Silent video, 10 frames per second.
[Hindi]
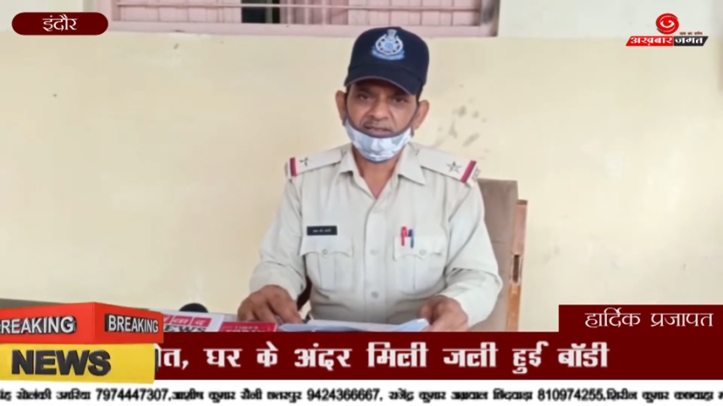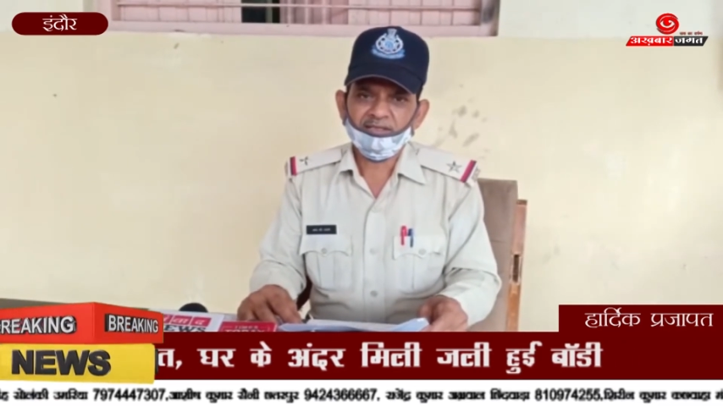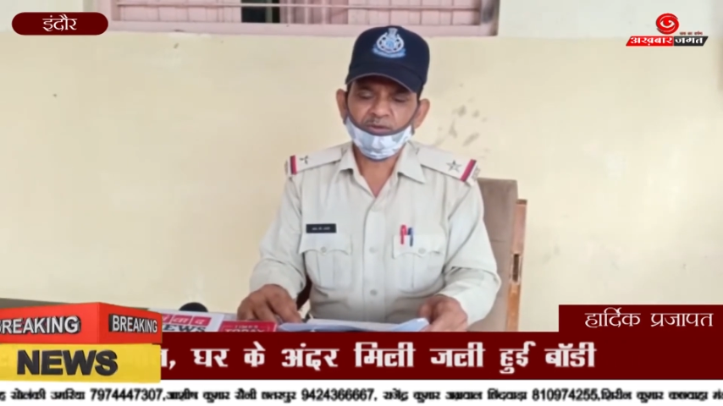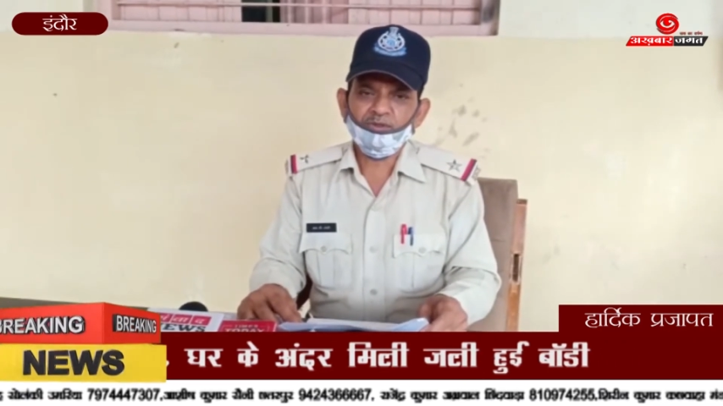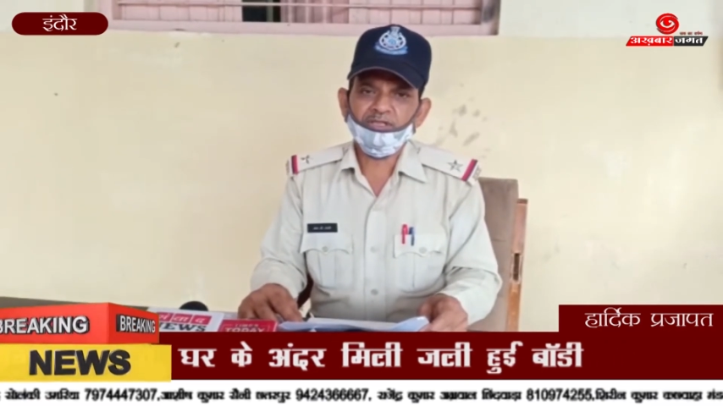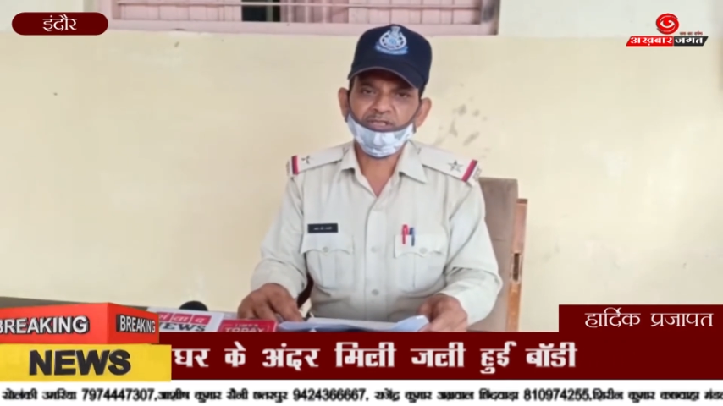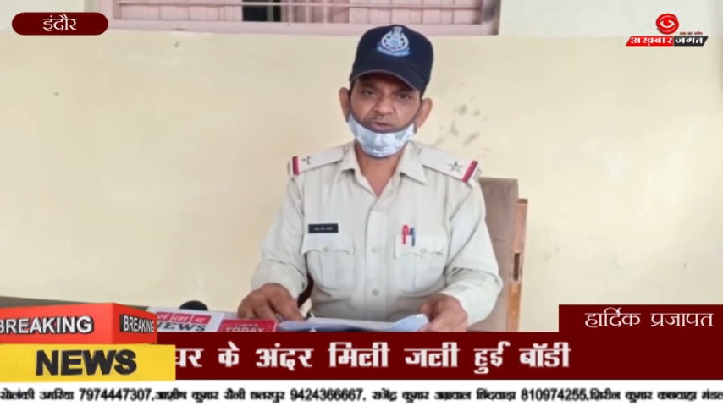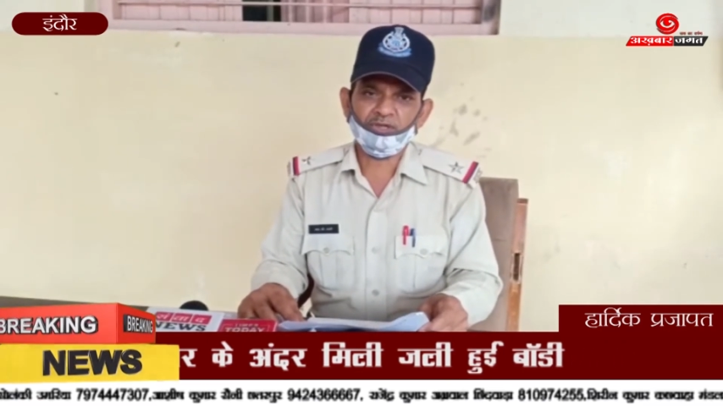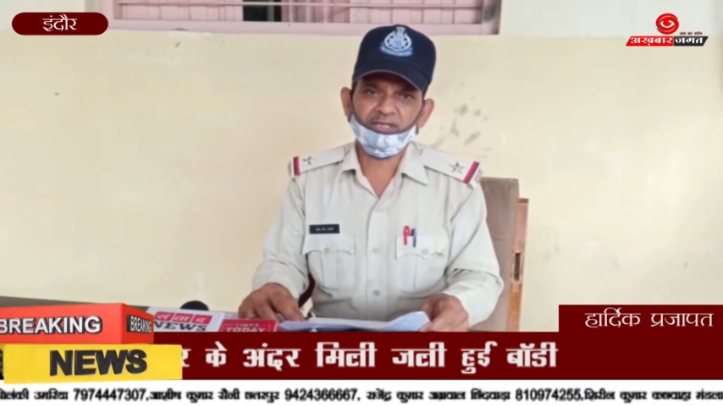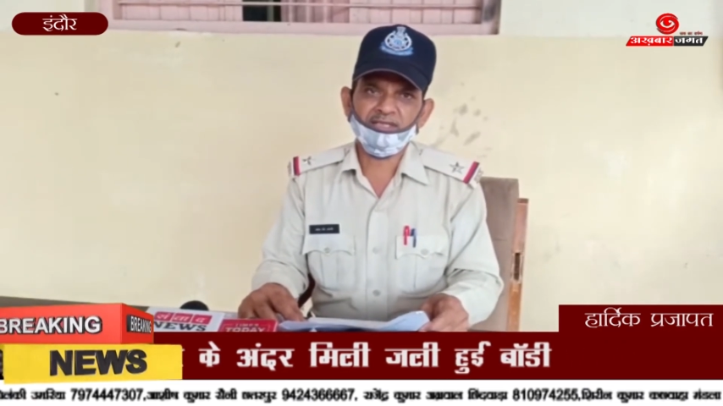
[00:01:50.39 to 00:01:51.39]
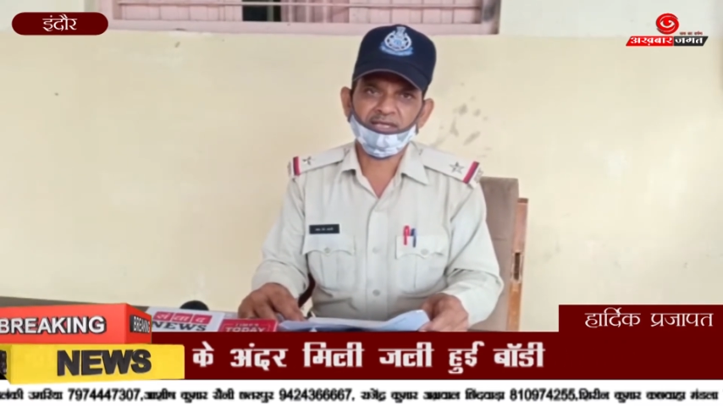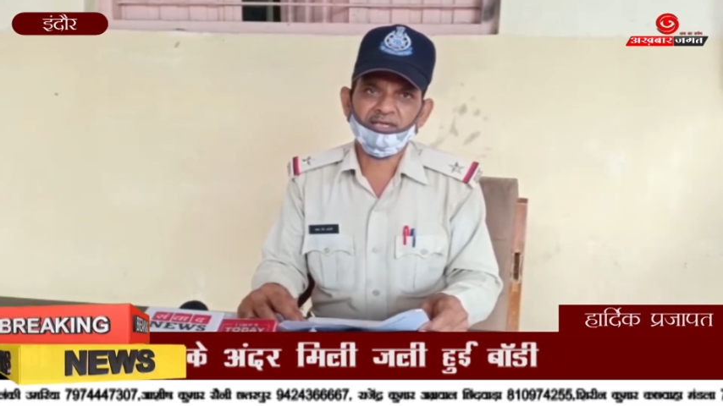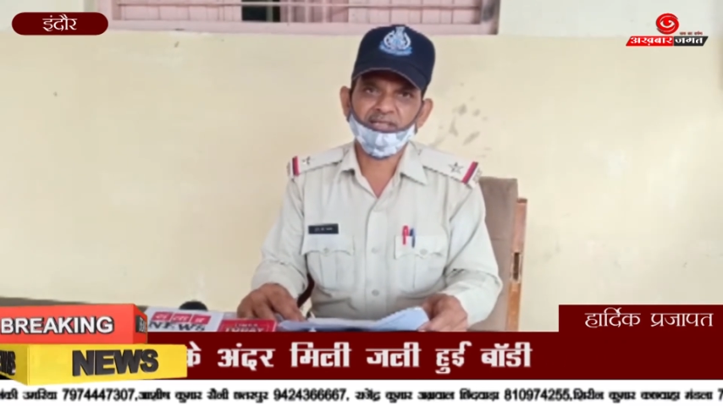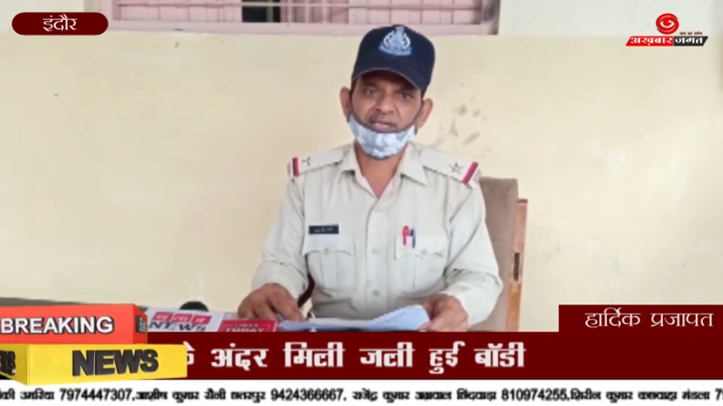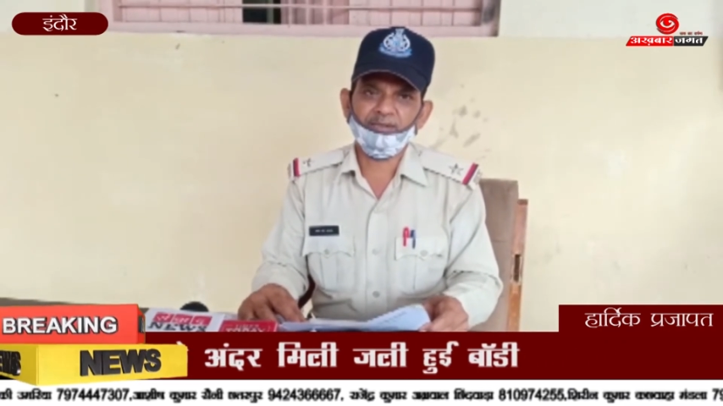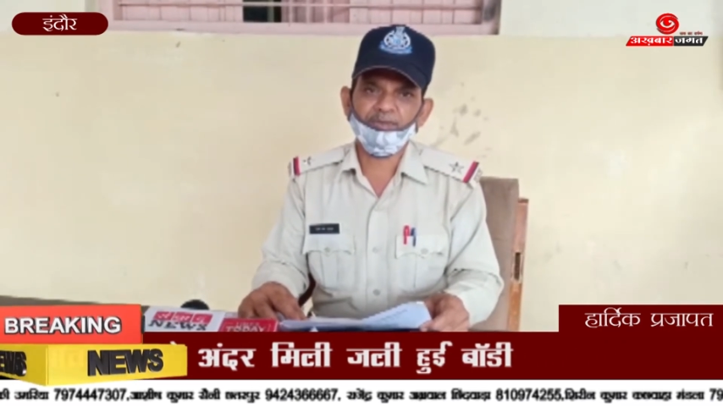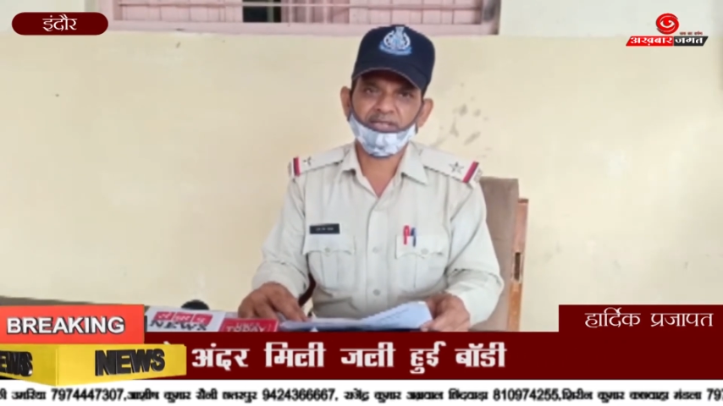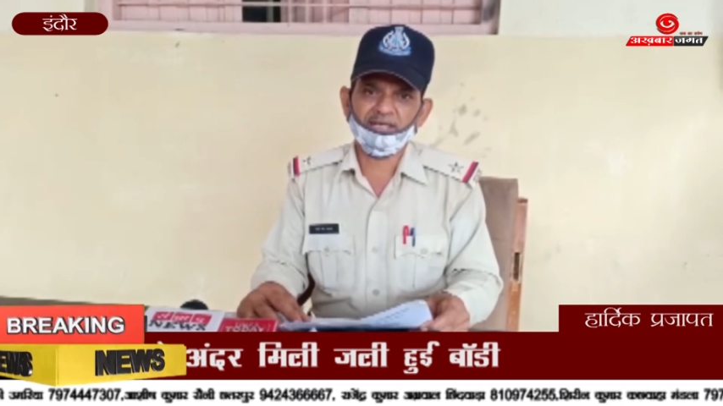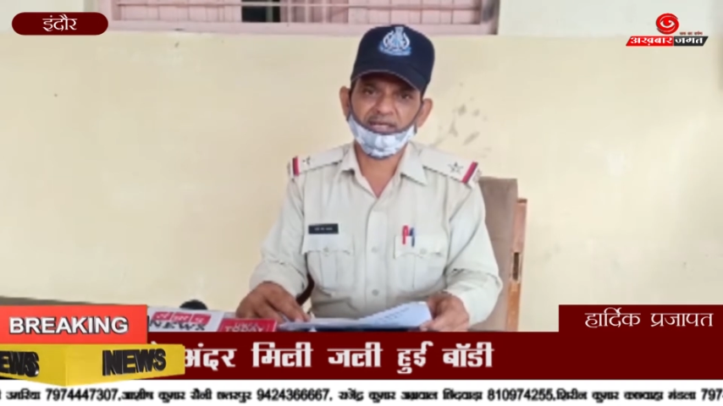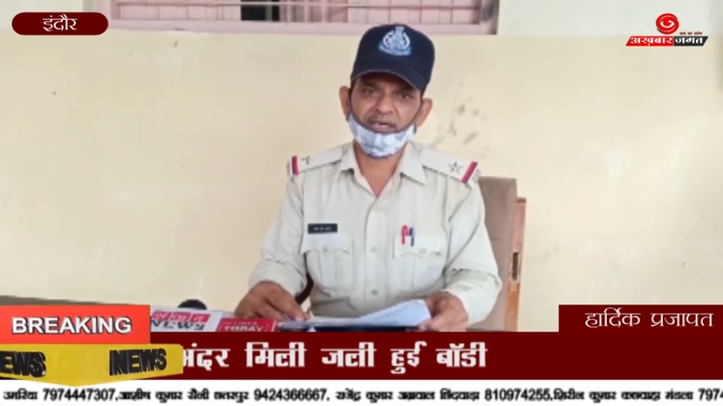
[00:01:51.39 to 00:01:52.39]
ये उनकी ससुराल चले गए थे घर पर
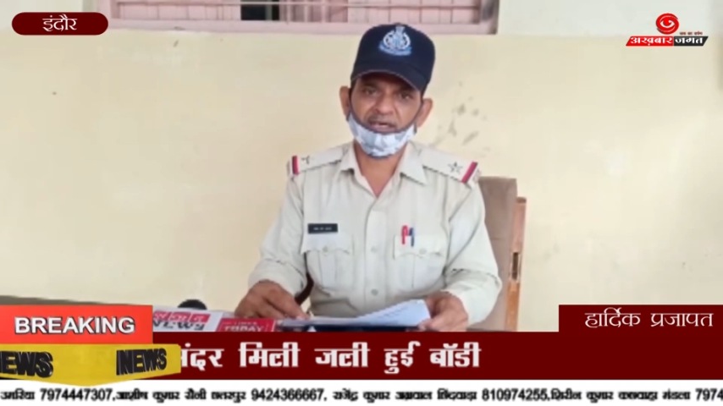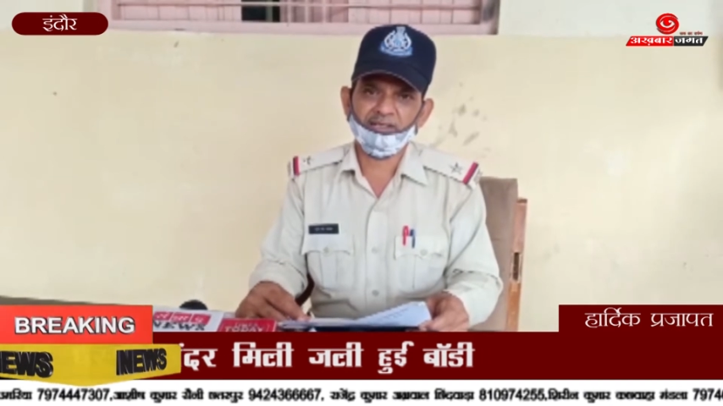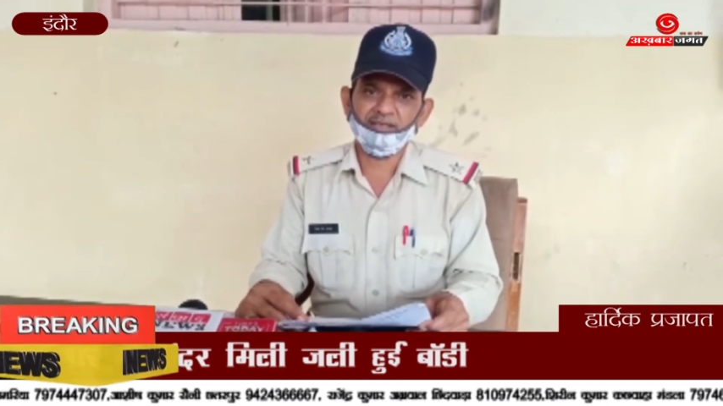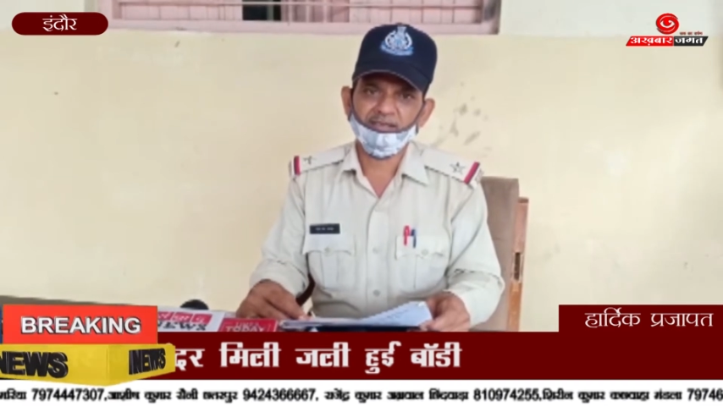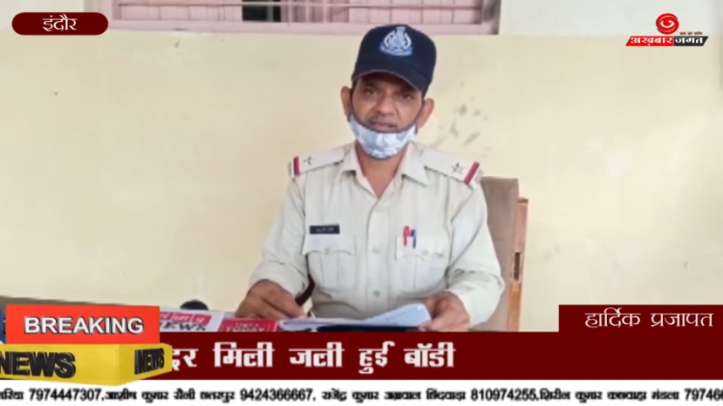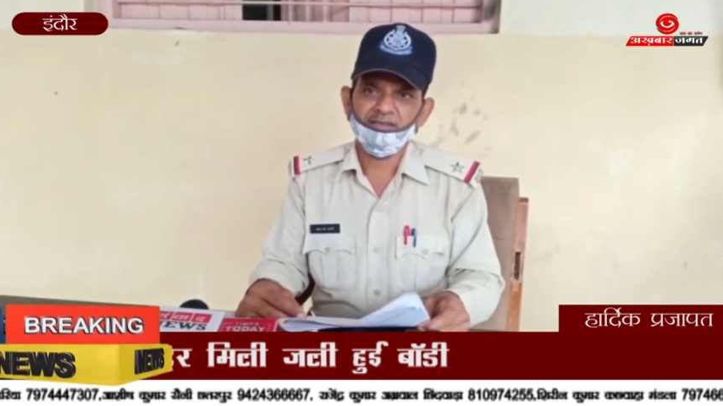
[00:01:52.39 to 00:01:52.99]
ताला लगाकर